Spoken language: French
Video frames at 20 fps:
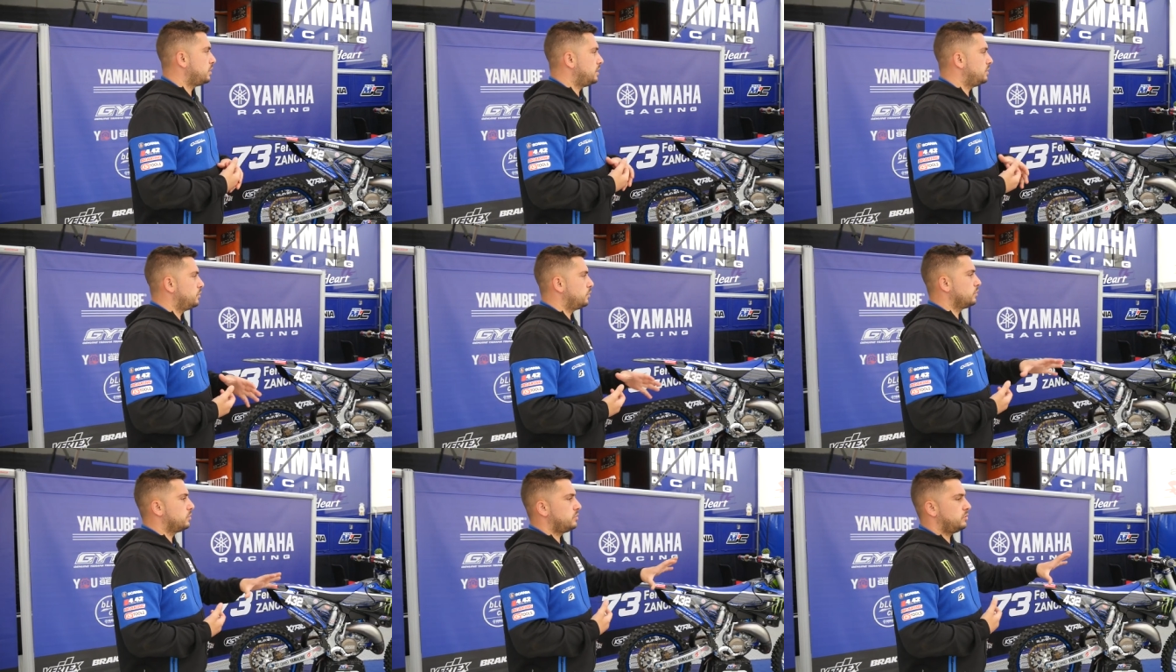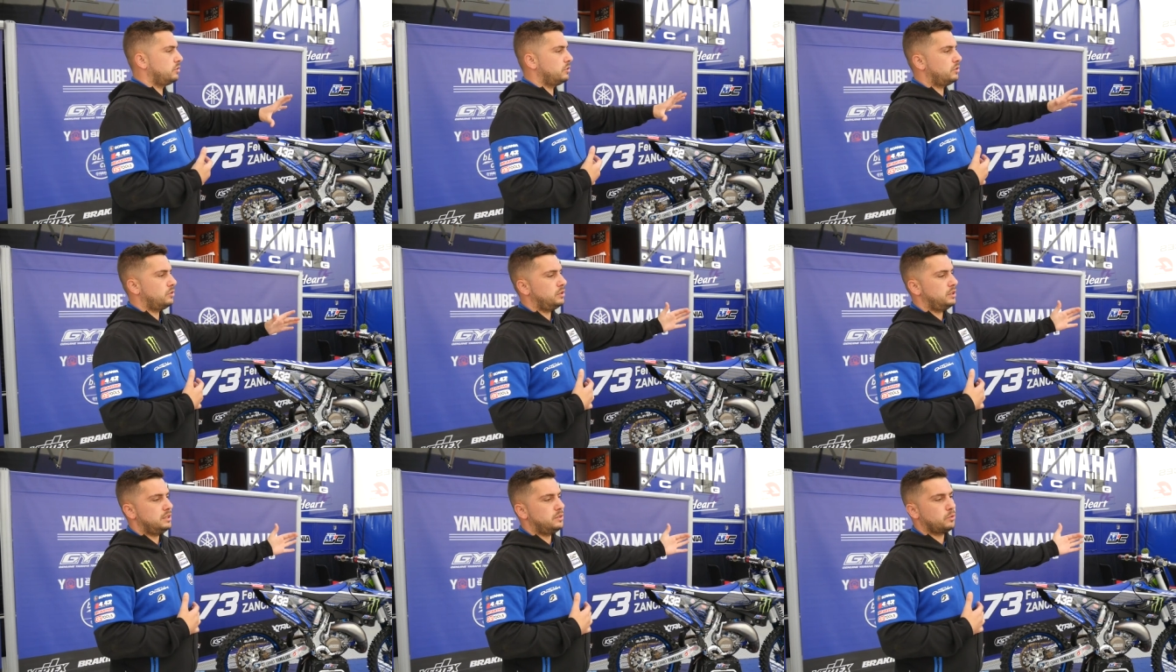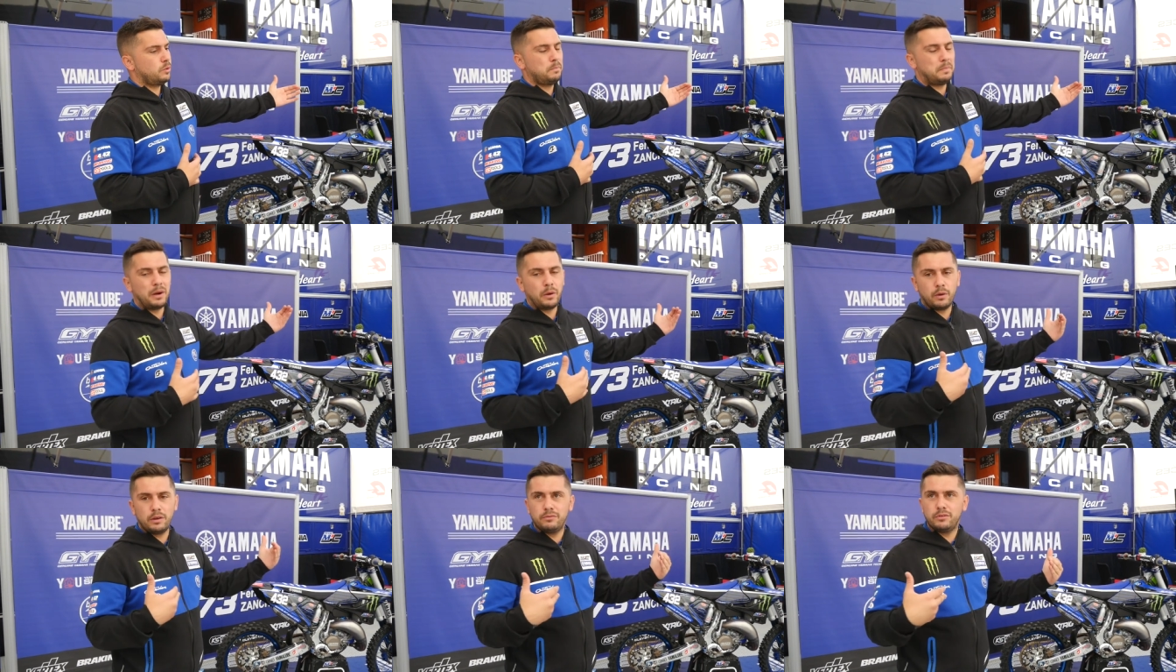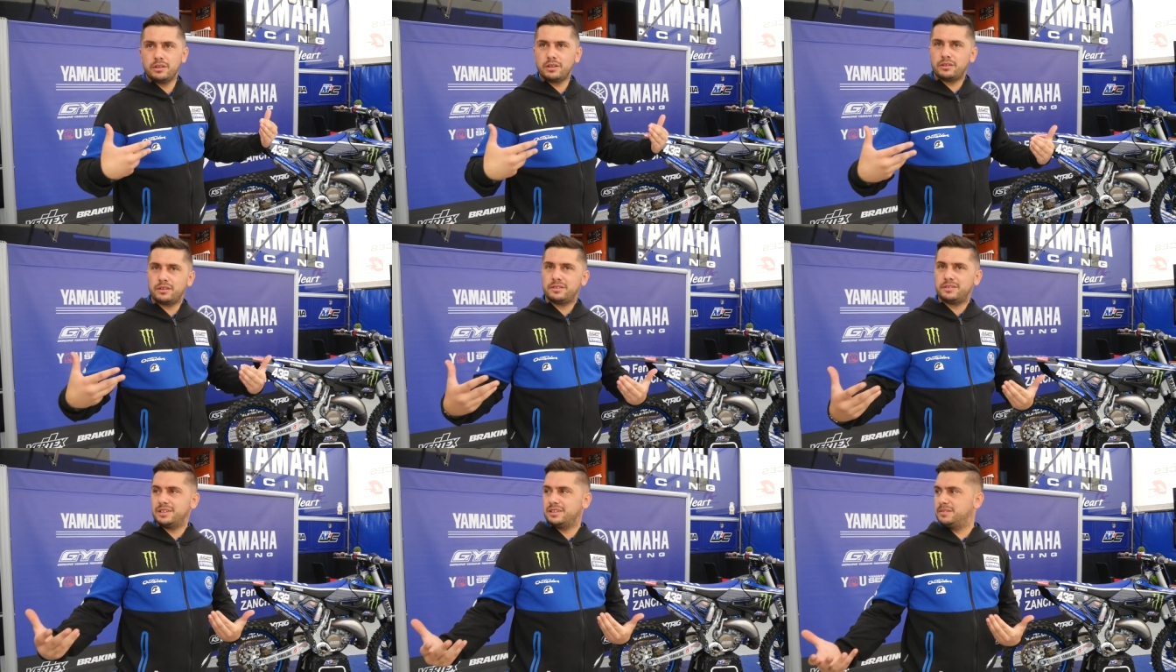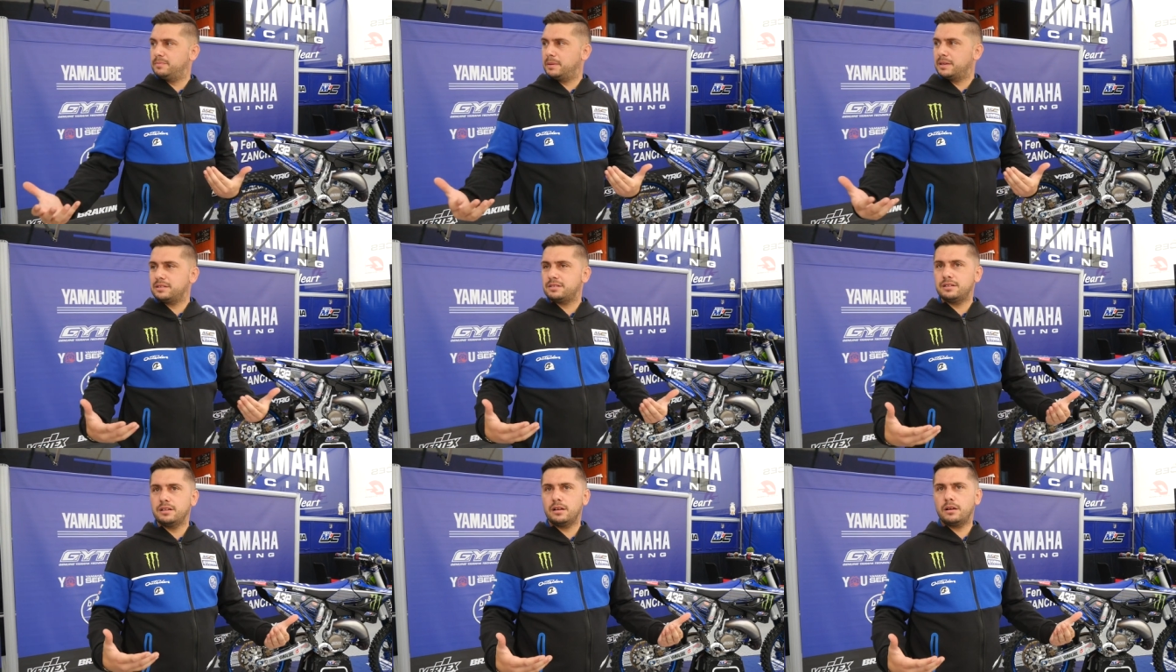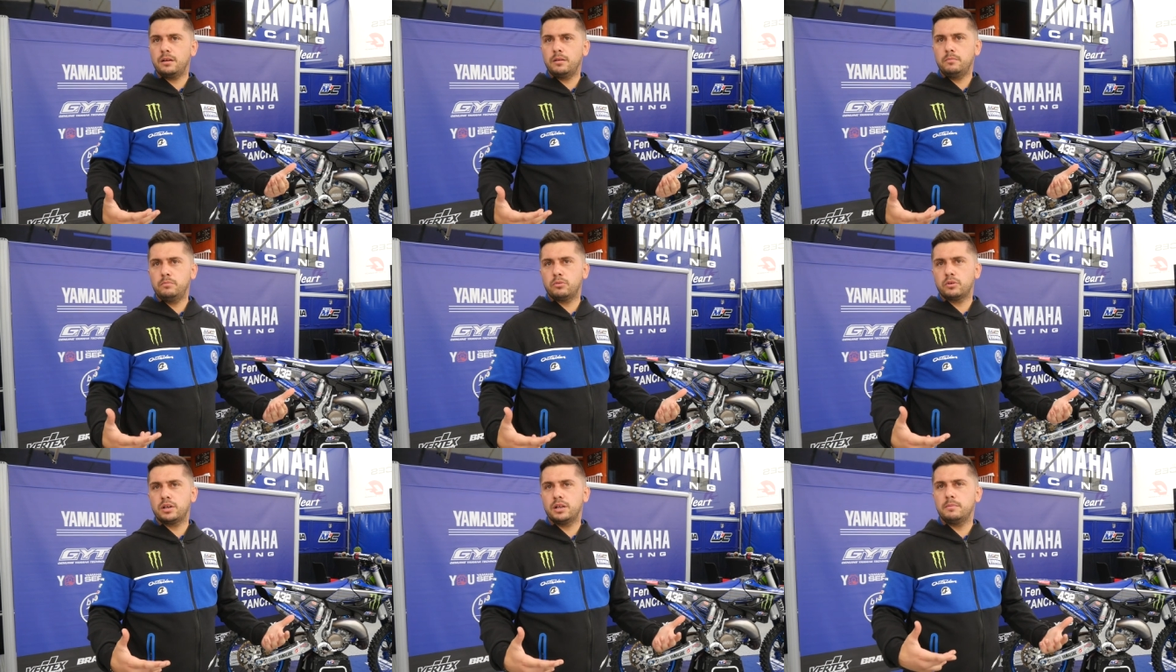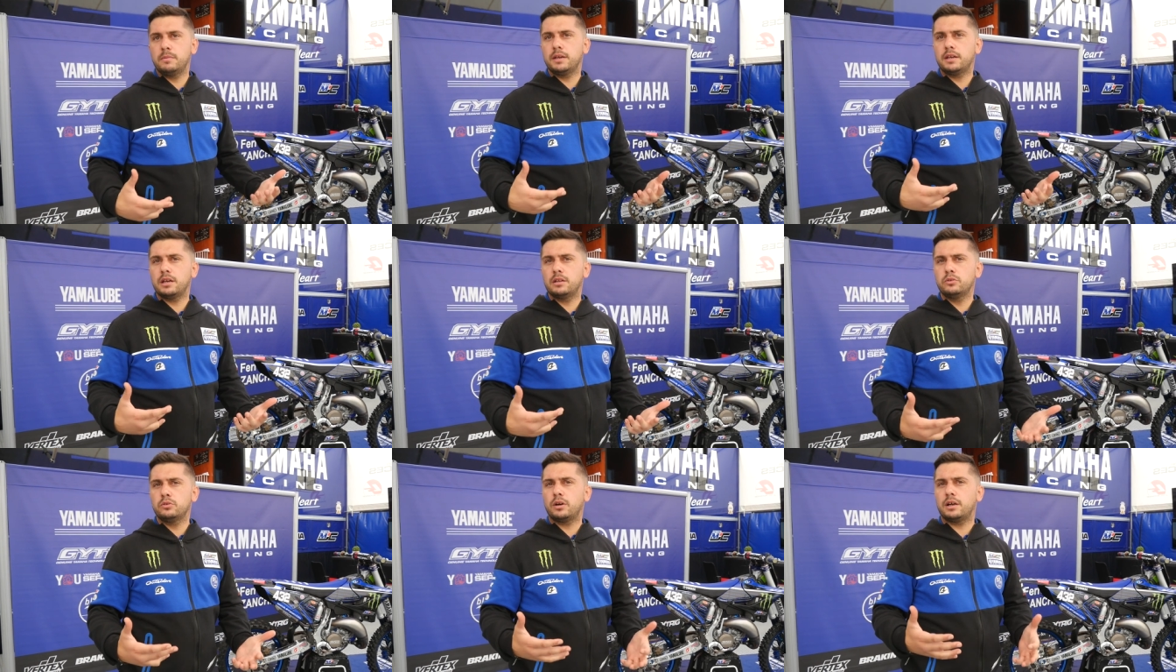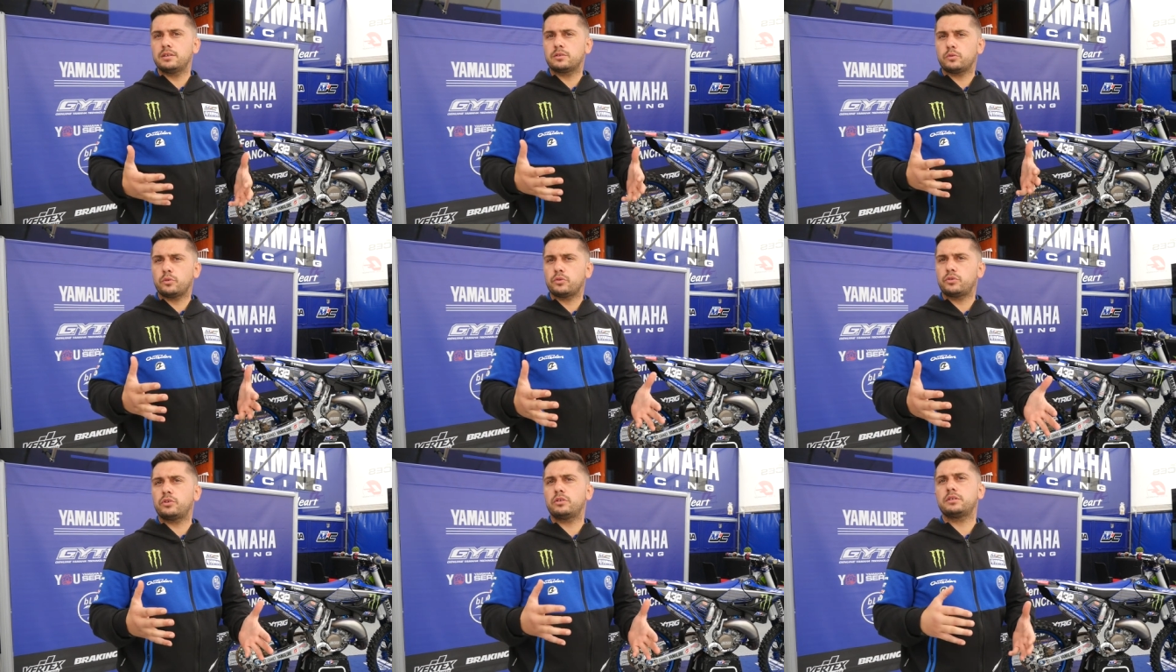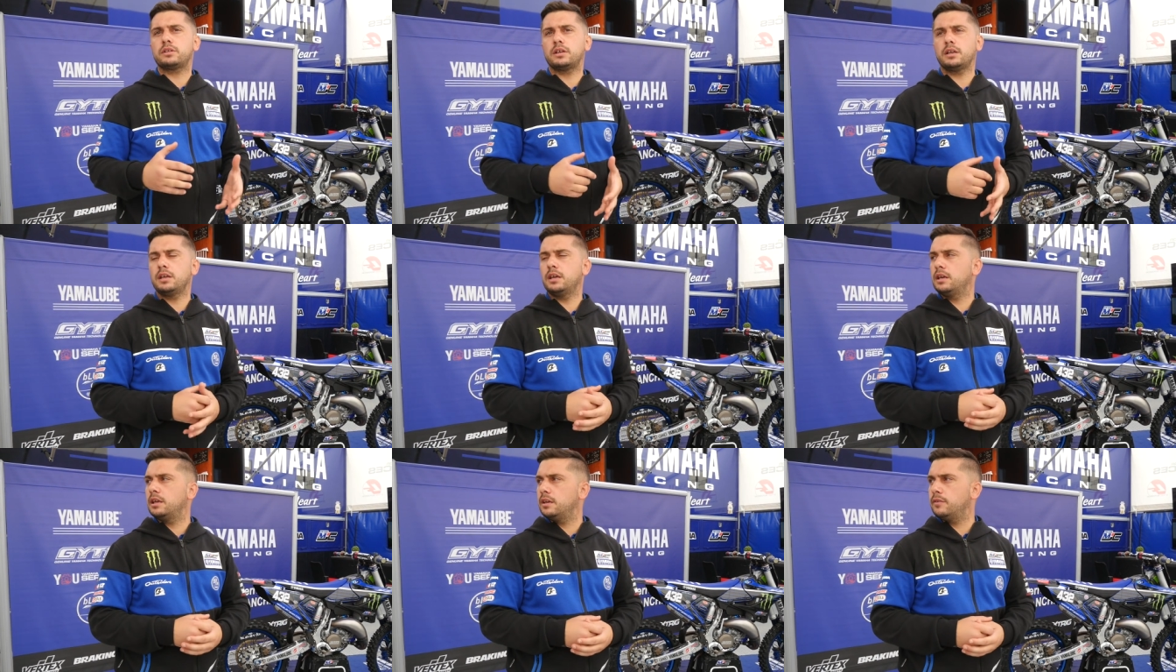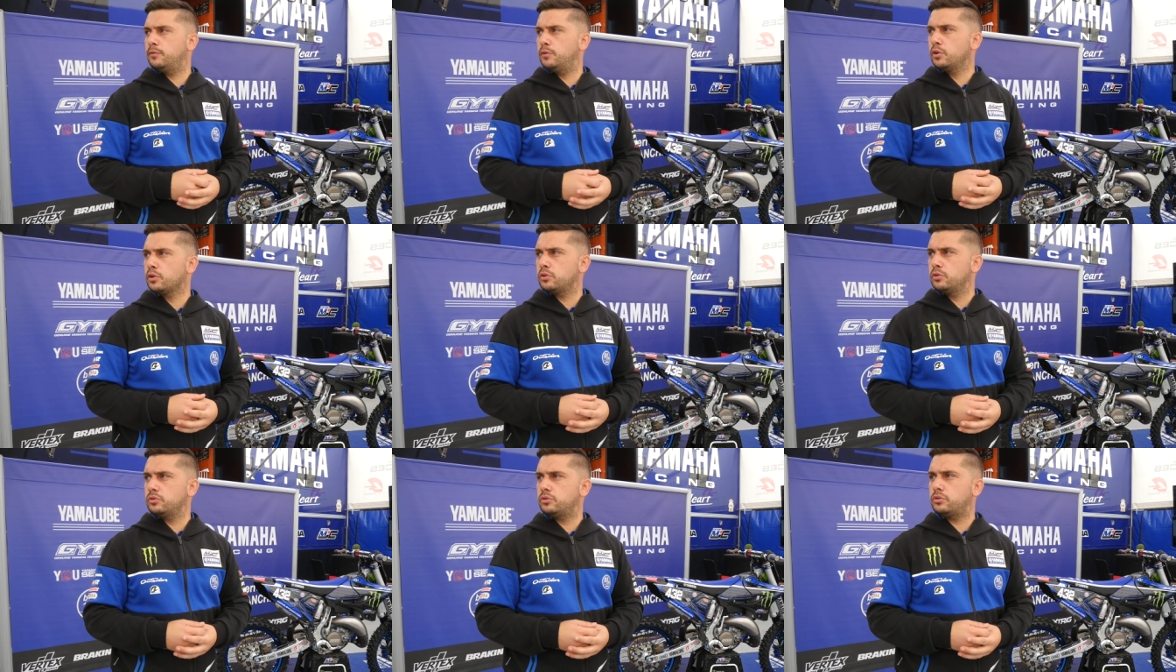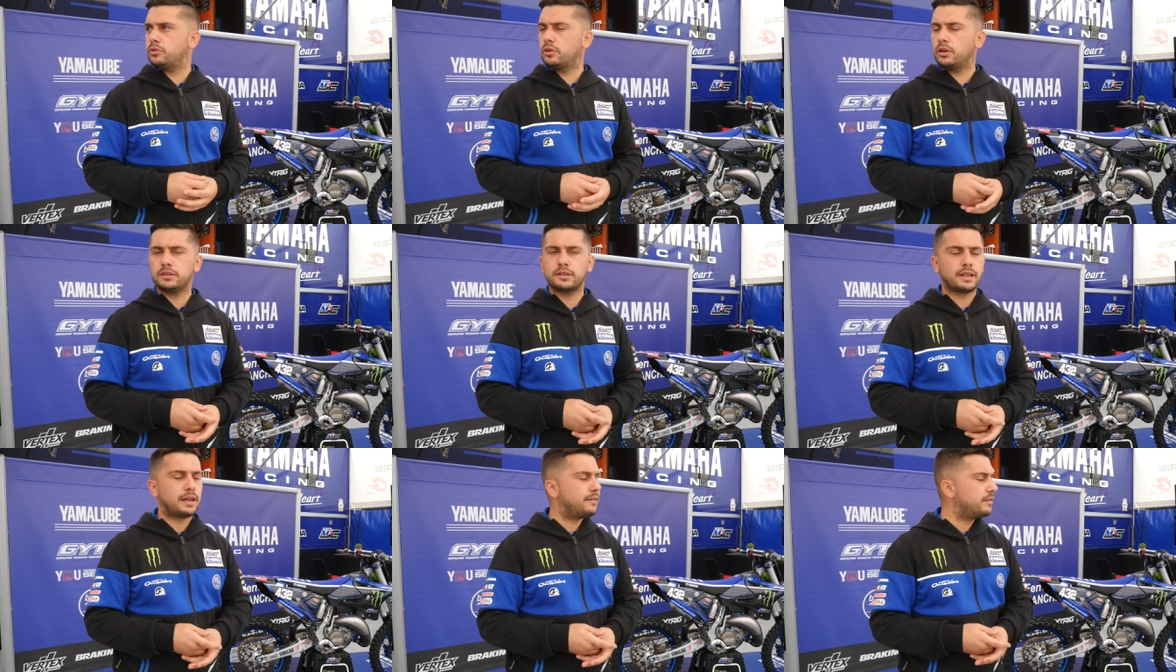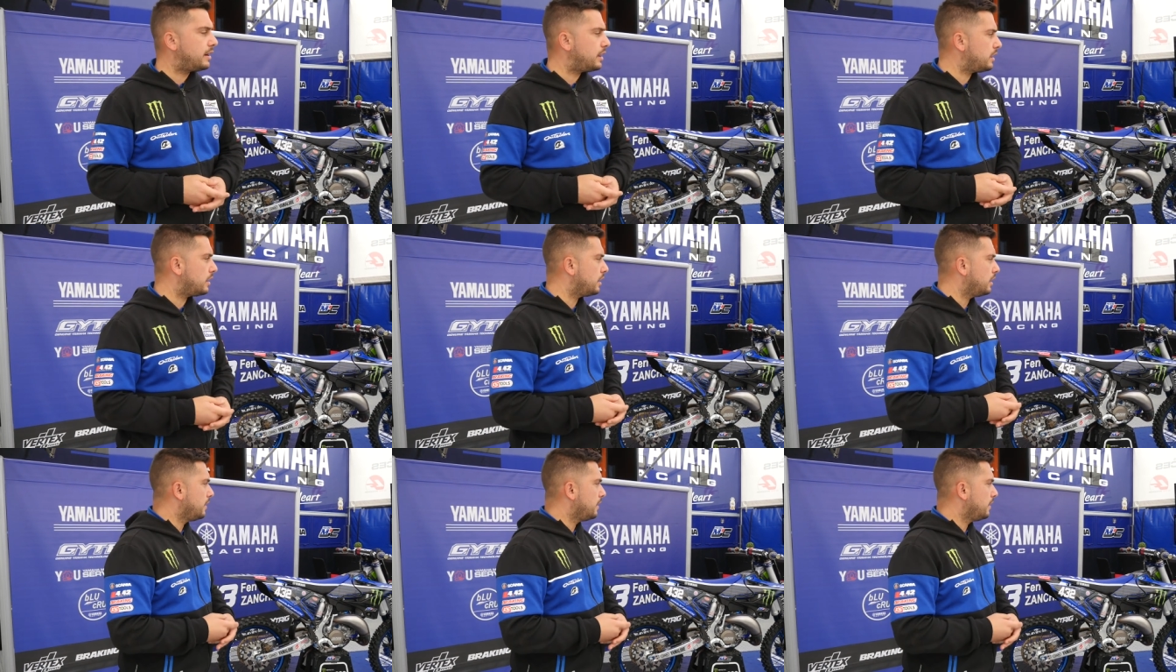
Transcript: donc euh, ils n'ont pas le droit de venir dans cet espace-là pour que les mécanos restent concentrés et focus sur leur travail.